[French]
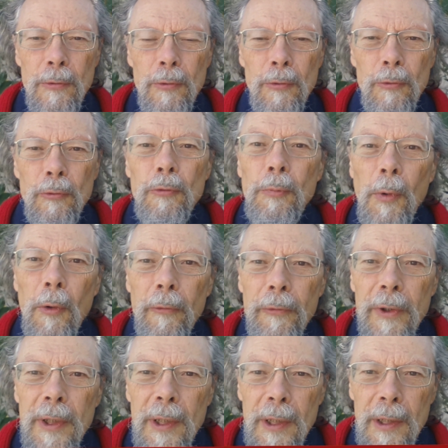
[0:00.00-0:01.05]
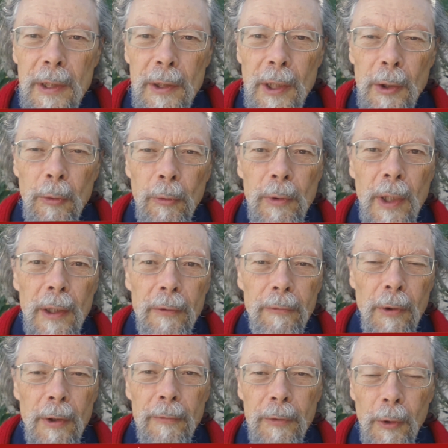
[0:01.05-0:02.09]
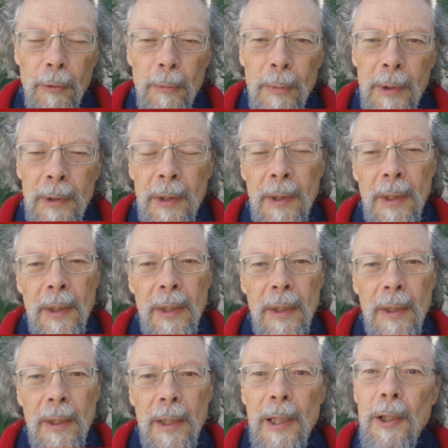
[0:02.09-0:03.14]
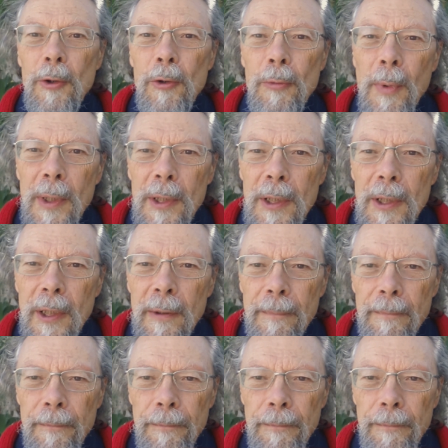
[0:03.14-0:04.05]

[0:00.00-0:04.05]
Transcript: du tout profit qui détruit à la fois l'environnement et l'humanité.